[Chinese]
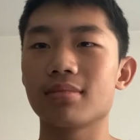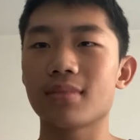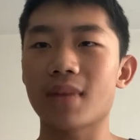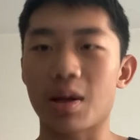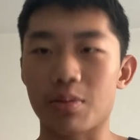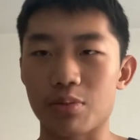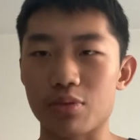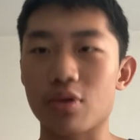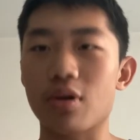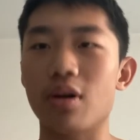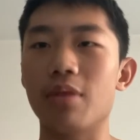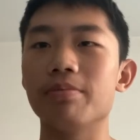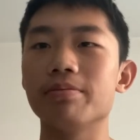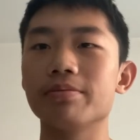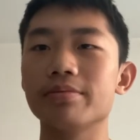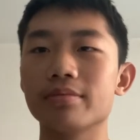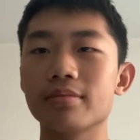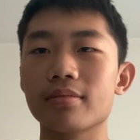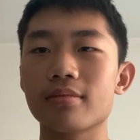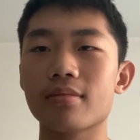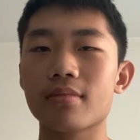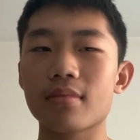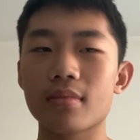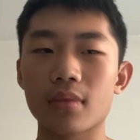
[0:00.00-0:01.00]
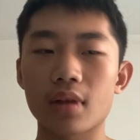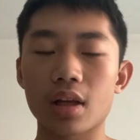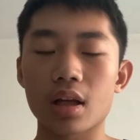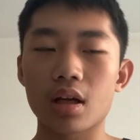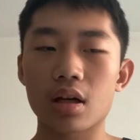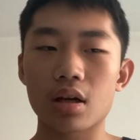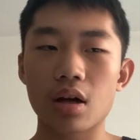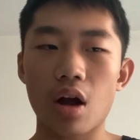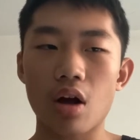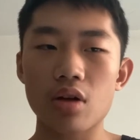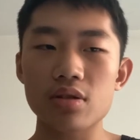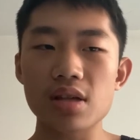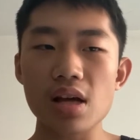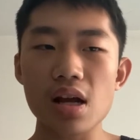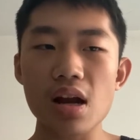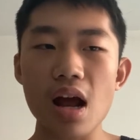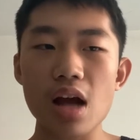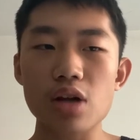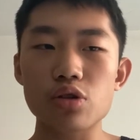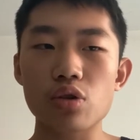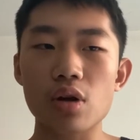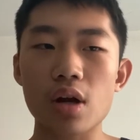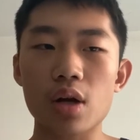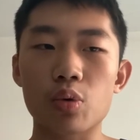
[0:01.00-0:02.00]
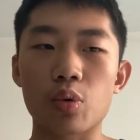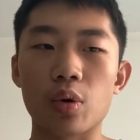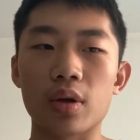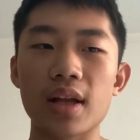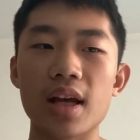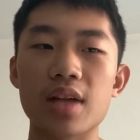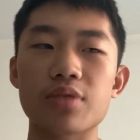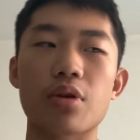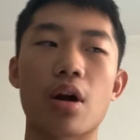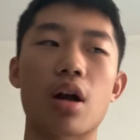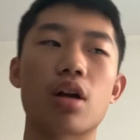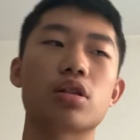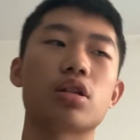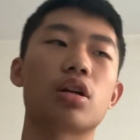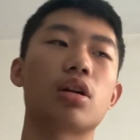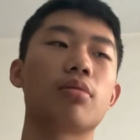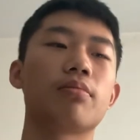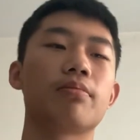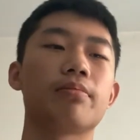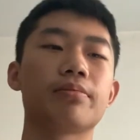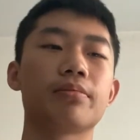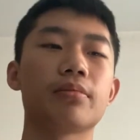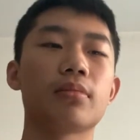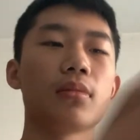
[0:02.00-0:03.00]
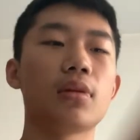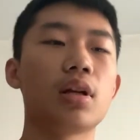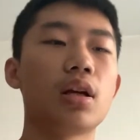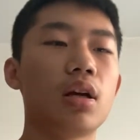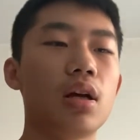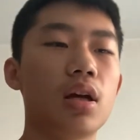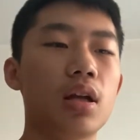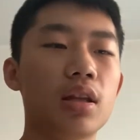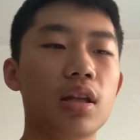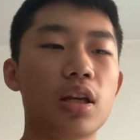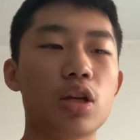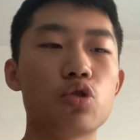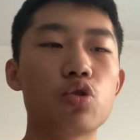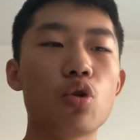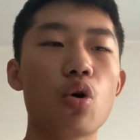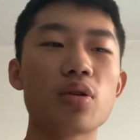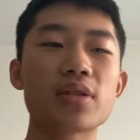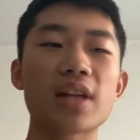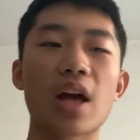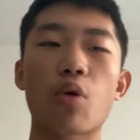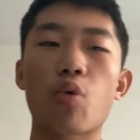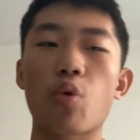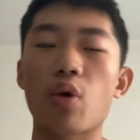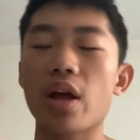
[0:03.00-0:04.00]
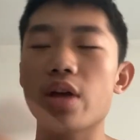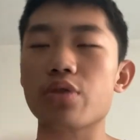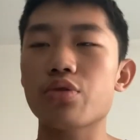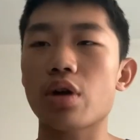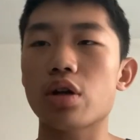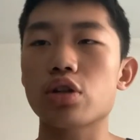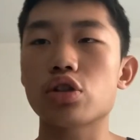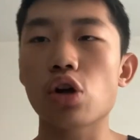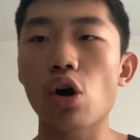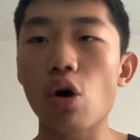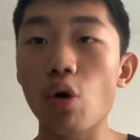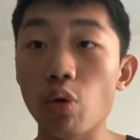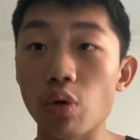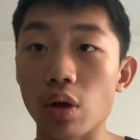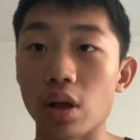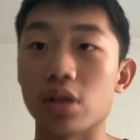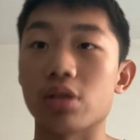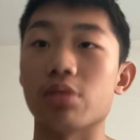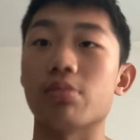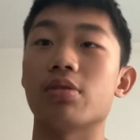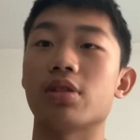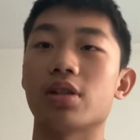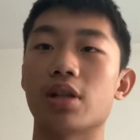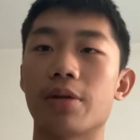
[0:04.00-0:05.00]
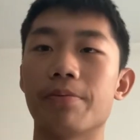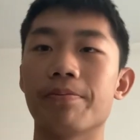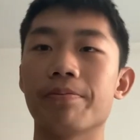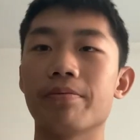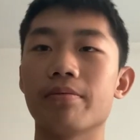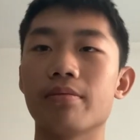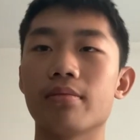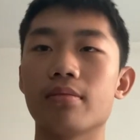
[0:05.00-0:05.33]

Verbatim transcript: 很不错。然后接下来说一下国电圈的事儿，你说我在国电圈臭了是不是？